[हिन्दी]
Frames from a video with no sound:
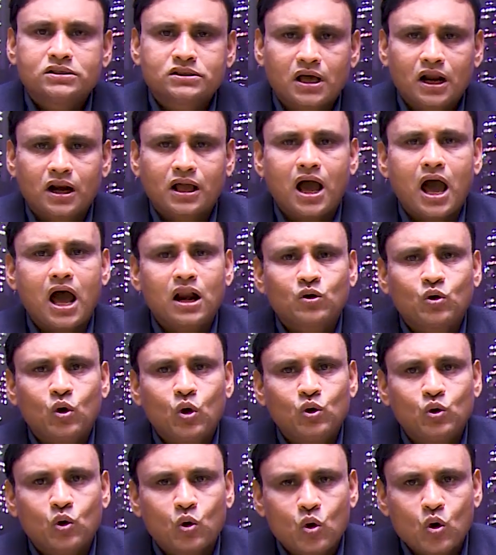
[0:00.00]
सरकार
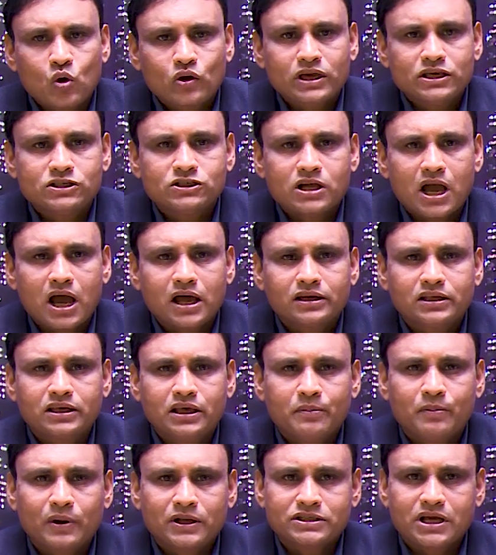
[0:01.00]
को लोगों की जान
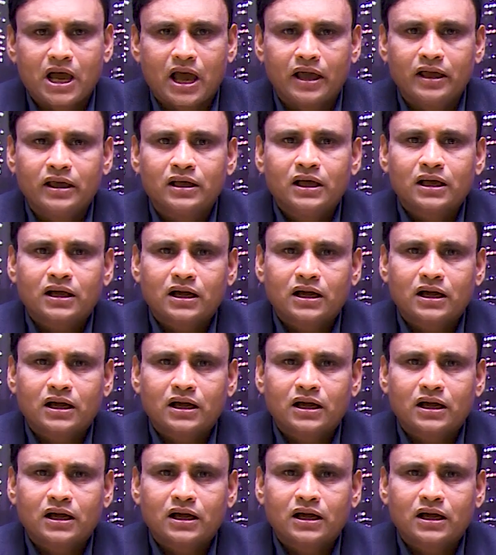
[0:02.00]
की बजाय